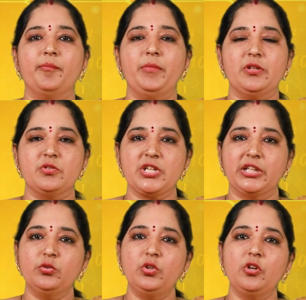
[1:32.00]
మీరు
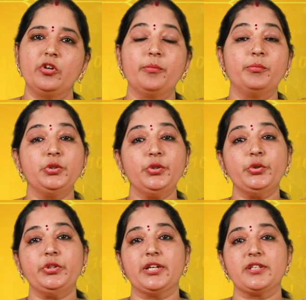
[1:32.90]
చదువులో కూడా
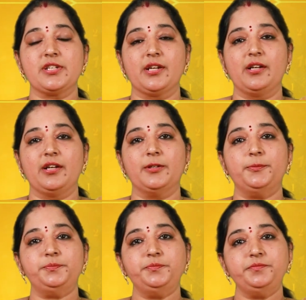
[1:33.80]
ముందుంటారు చక్కగా
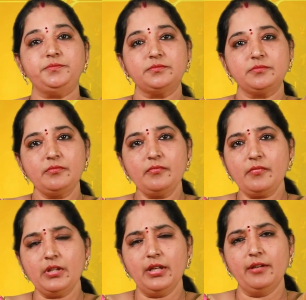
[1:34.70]

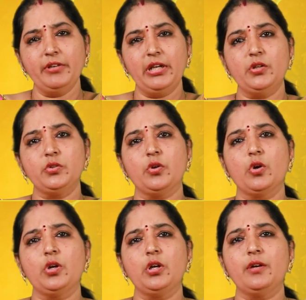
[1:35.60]
వీళ్ళు
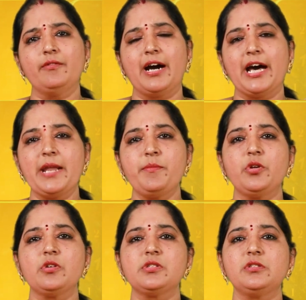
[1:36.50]
ఒక్క వారం
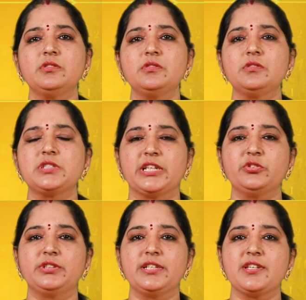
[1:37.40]
రోజులు
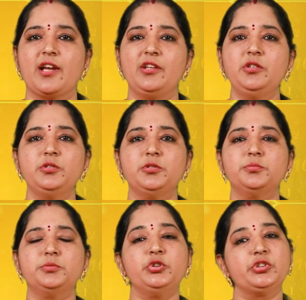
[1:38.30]
చదివితే చాలు
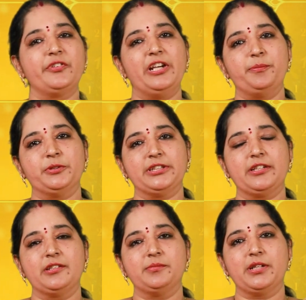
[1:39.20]
ముందుకు
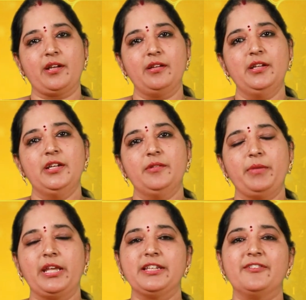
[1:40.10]
వెళ్ళిపోతారు అనమాట
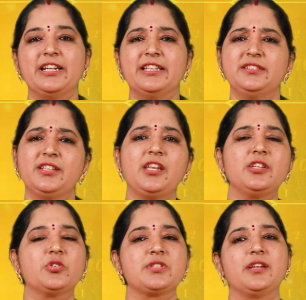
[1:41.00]
మిగతా
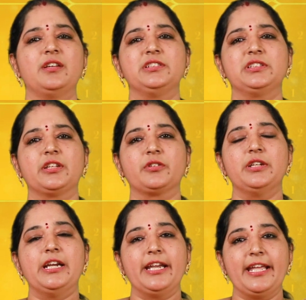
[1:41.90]
వాళ్ళందరినీ తోసేయగలుగుతారు
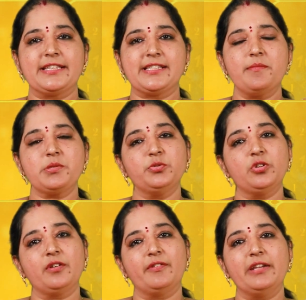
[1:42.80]
అంటే ఎగ్జామ్స్
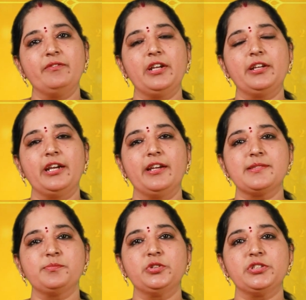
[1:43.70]
ముందు ఒక వన్ వీక్ టెన్
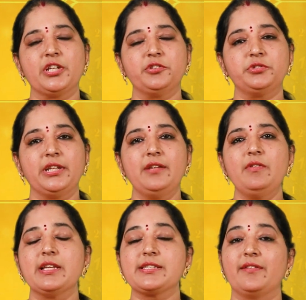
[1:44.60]
డేస్ ముందు చదివితేనే
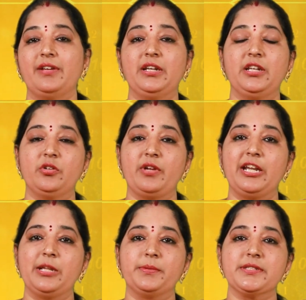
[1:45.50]
వీళ్ళకి సెవెంటీ టు
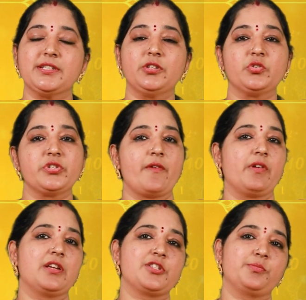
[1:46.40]
ఎయిటీ పర్సెంట్ వచ్చే
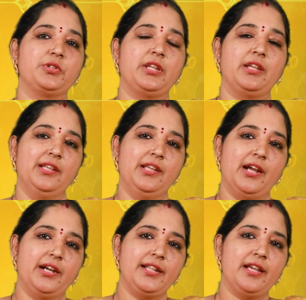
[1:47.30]
అవకాశం ఉంది
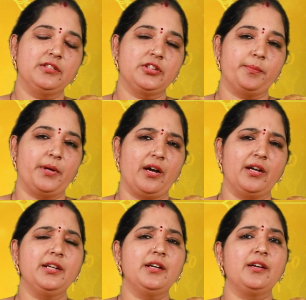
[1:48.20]
అంటే అంత
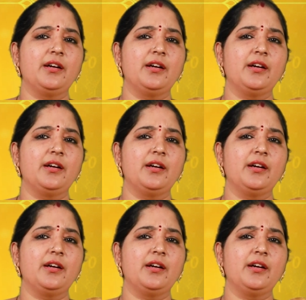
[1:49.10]
బాగా